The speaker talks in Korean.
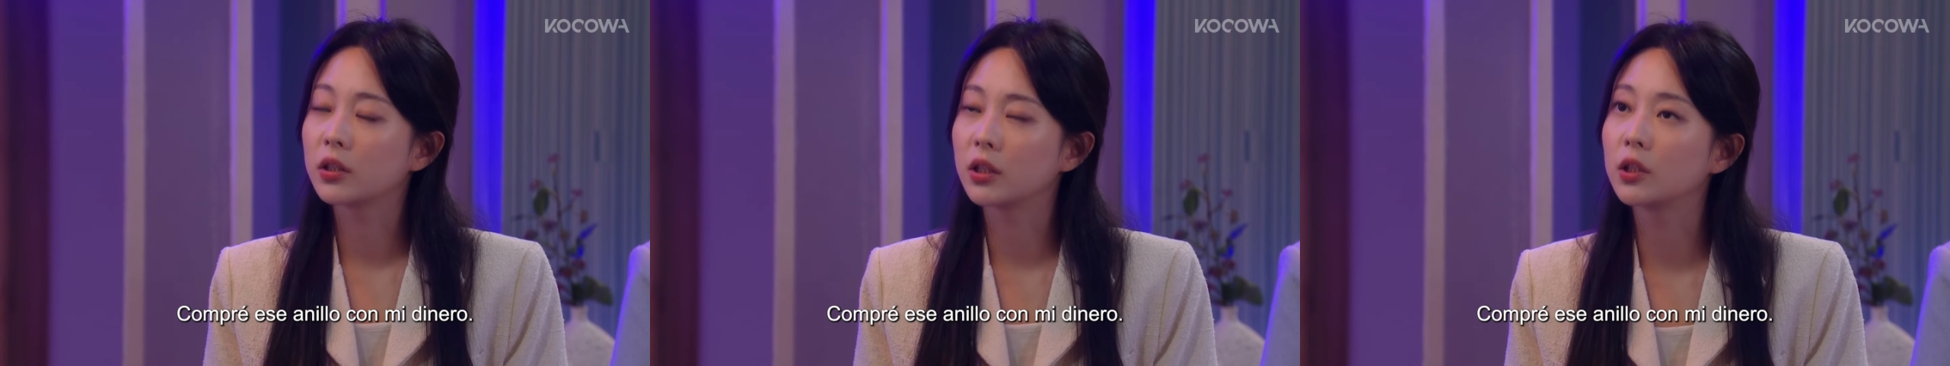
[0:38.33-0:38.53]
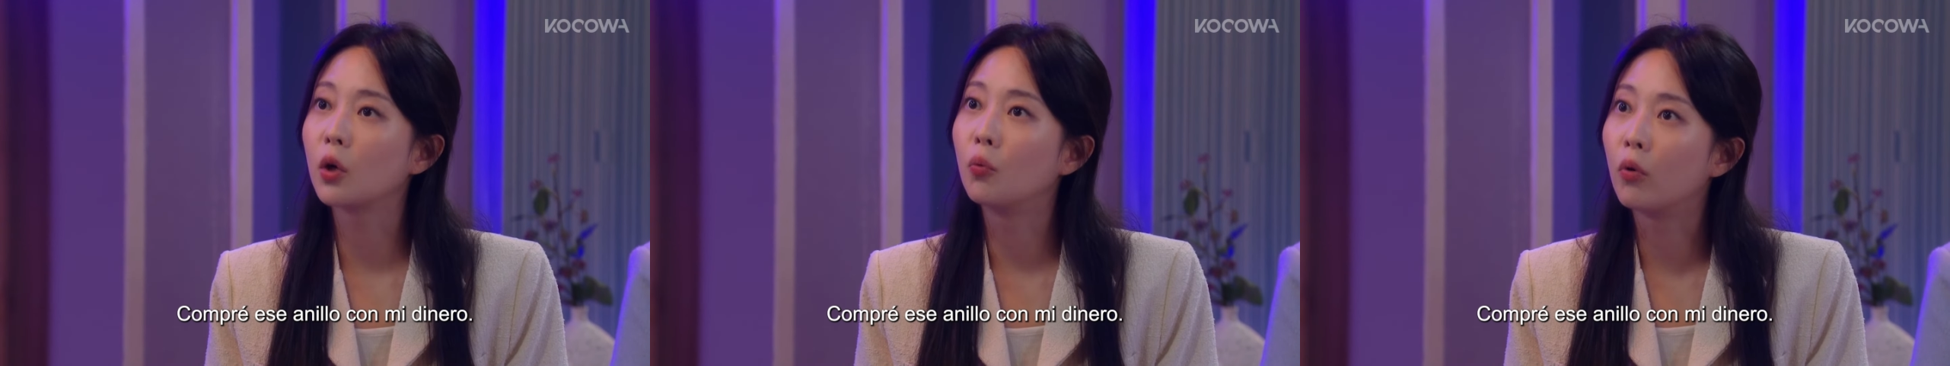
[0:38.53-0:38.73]

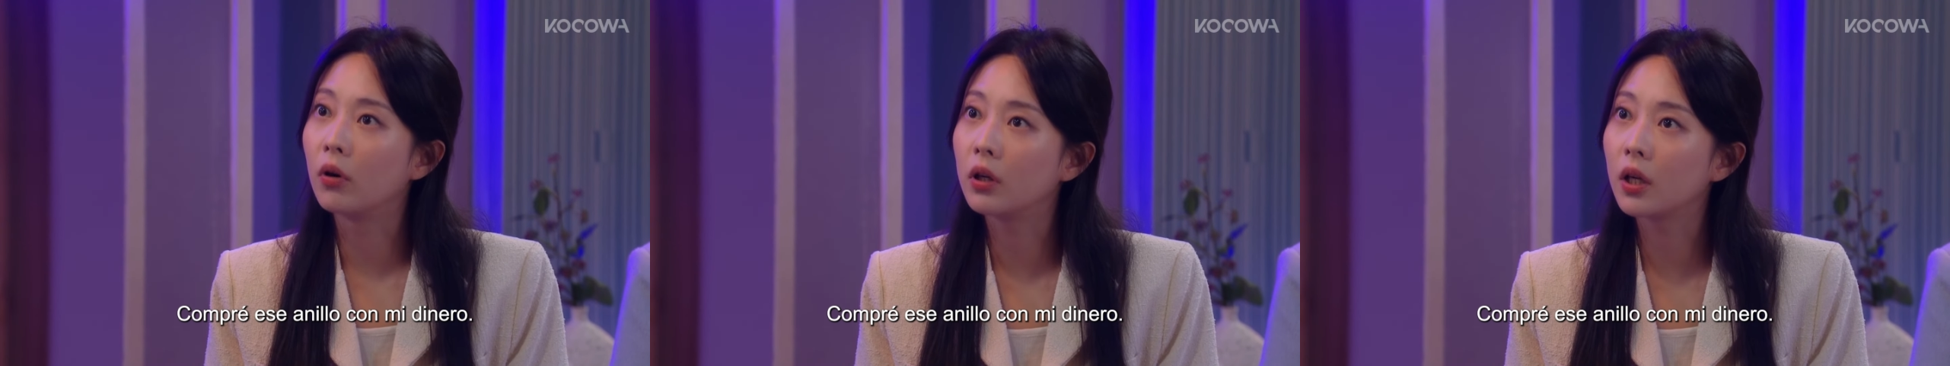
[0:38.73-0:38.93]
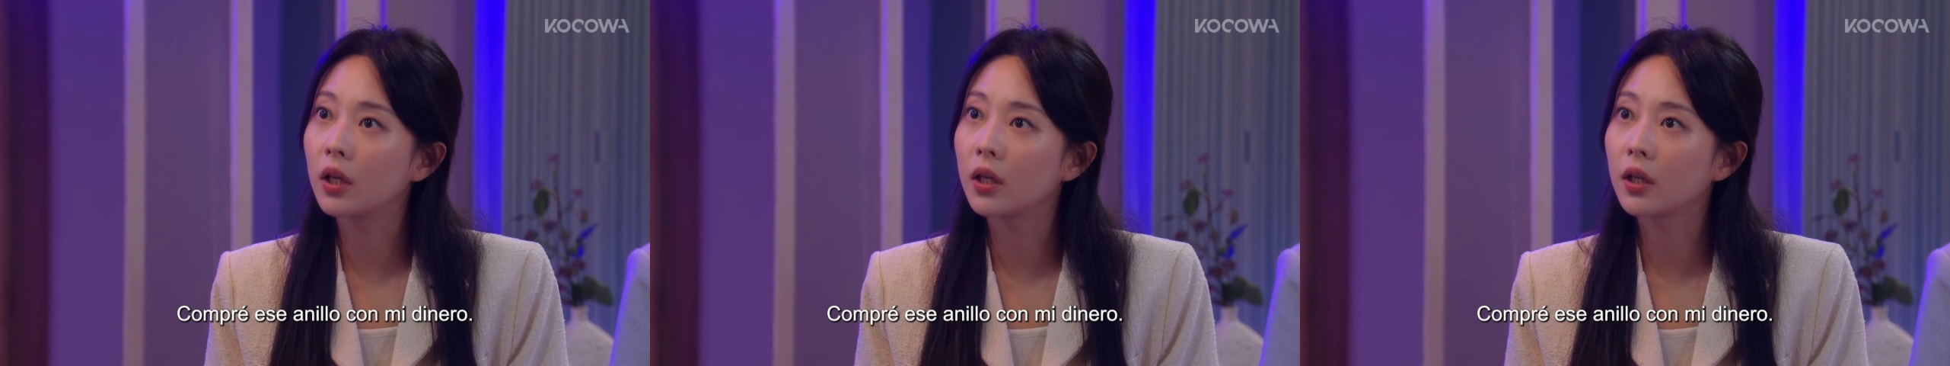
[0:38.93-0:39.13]
그건
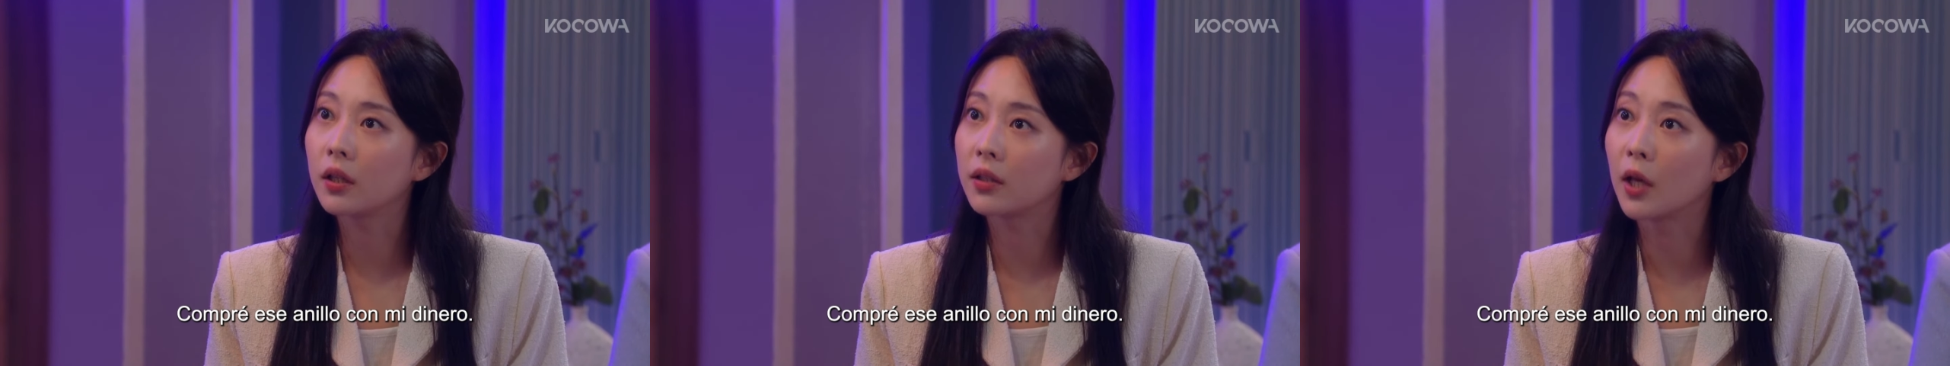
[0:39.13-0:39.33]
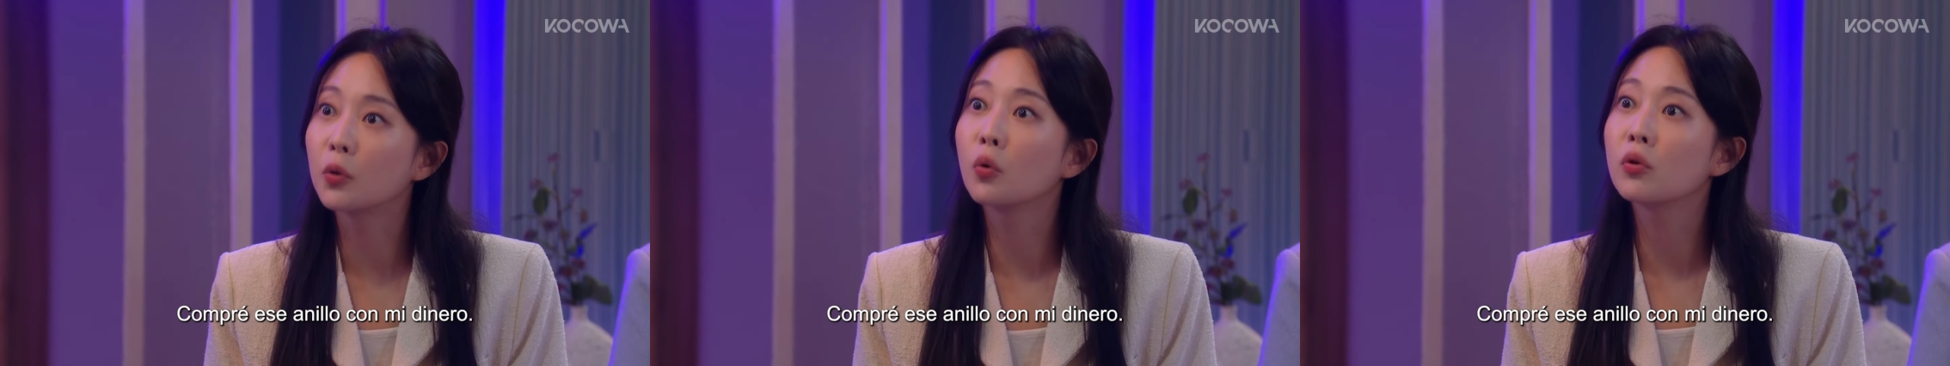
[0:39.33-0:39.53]
원래
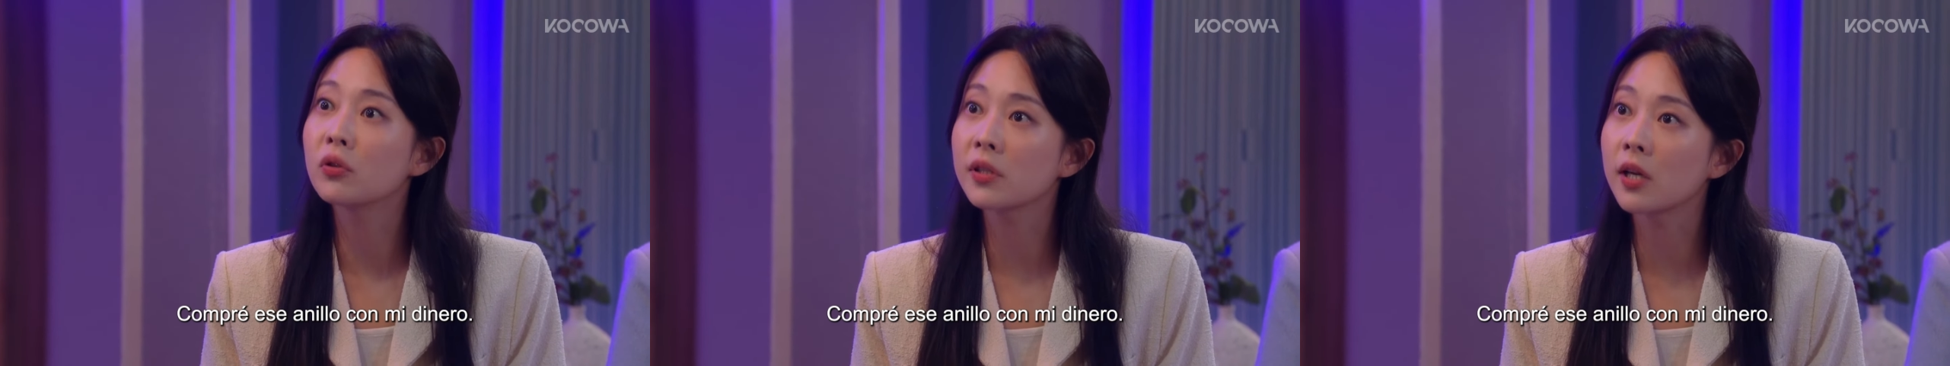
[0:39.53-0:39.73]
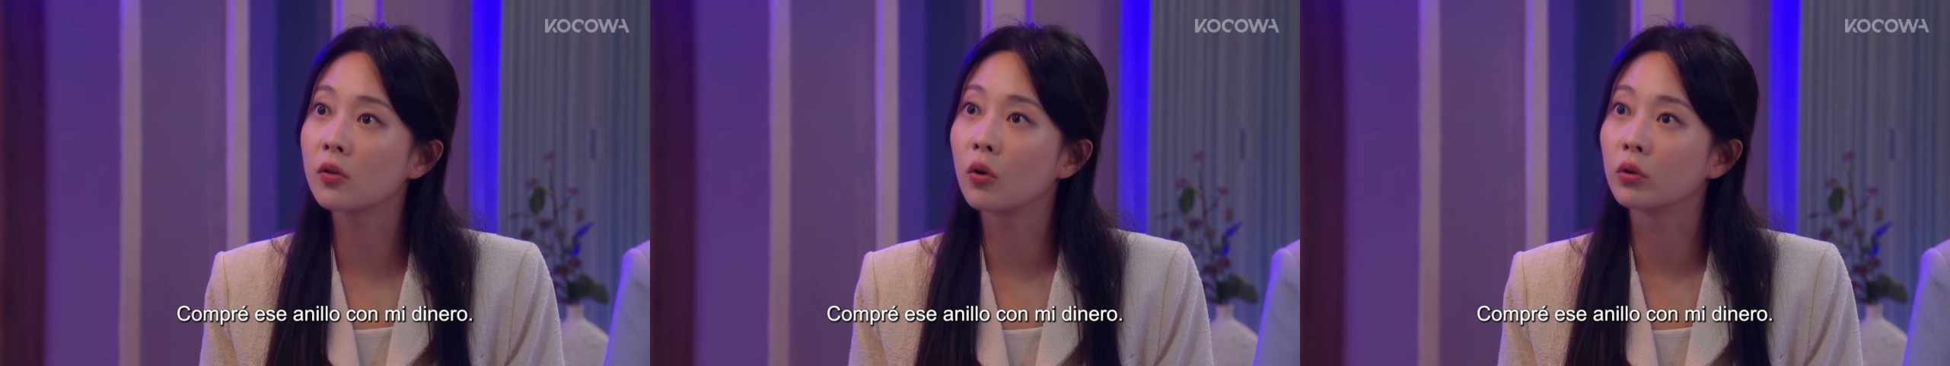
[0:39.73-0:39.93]
내 돈으로
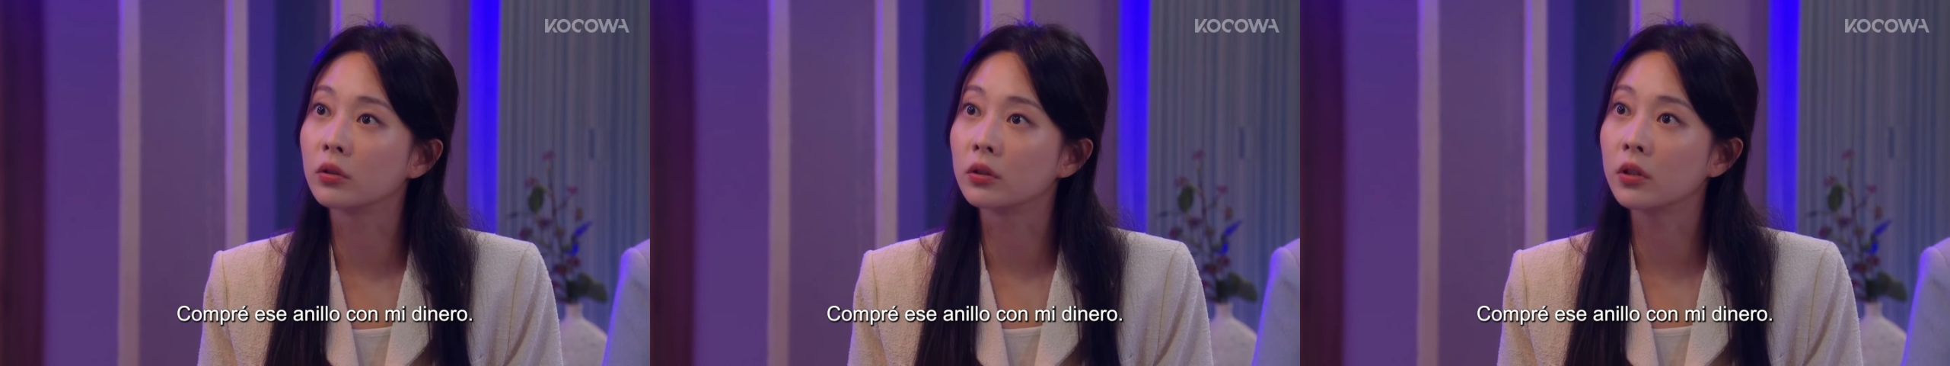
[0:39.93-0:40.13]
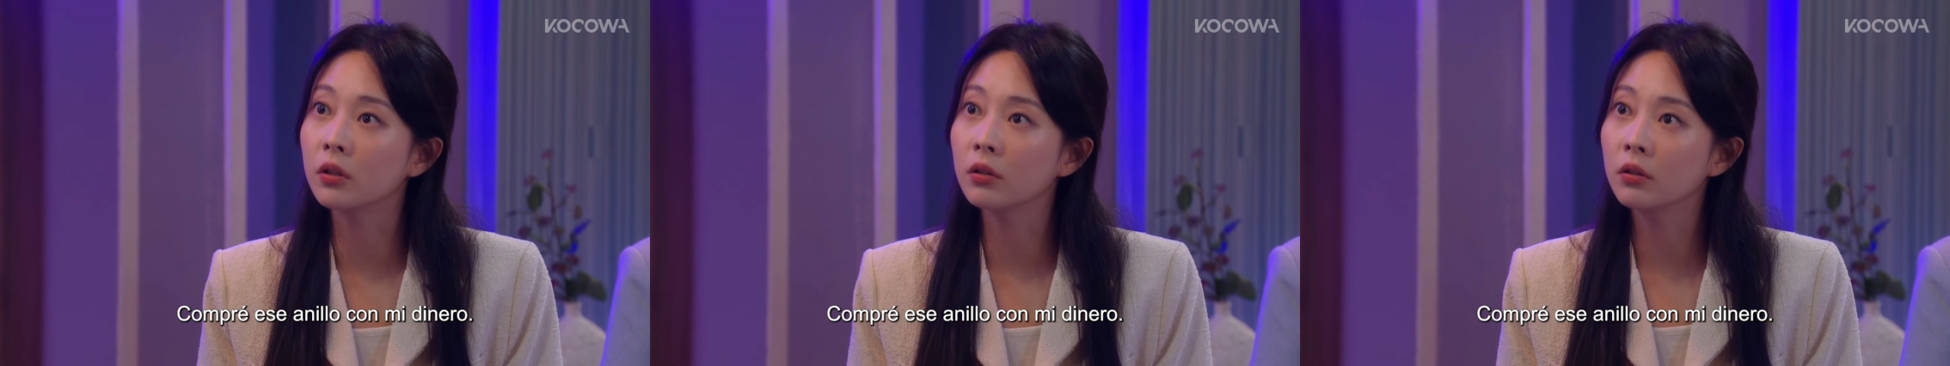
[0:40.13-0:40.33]
산
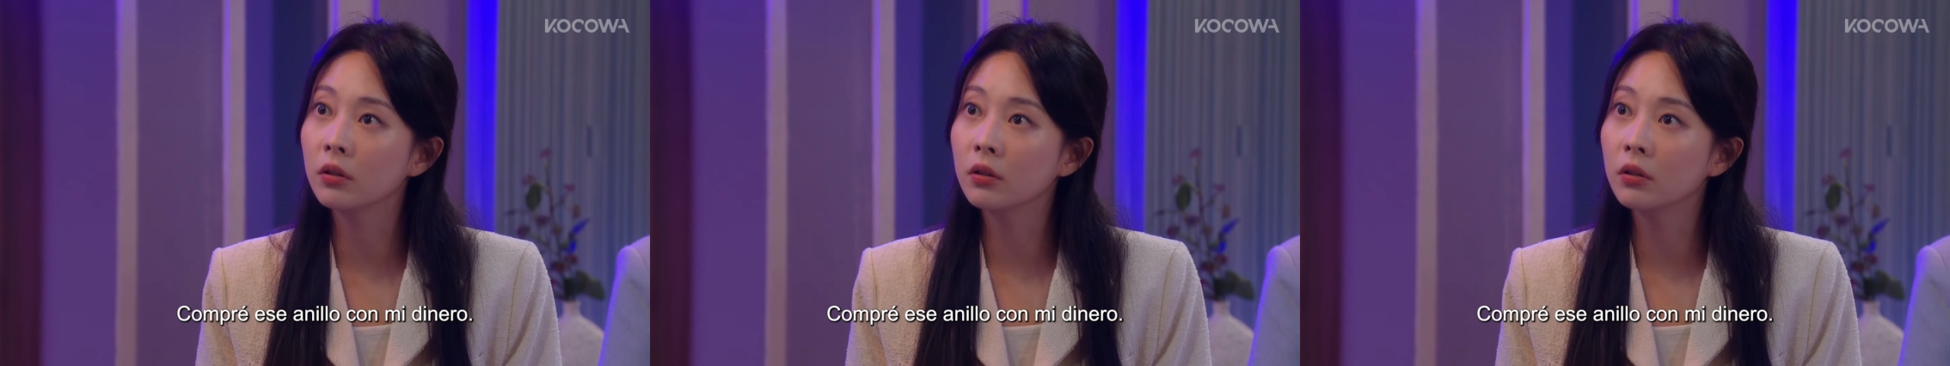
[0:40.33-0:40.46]
거거든요?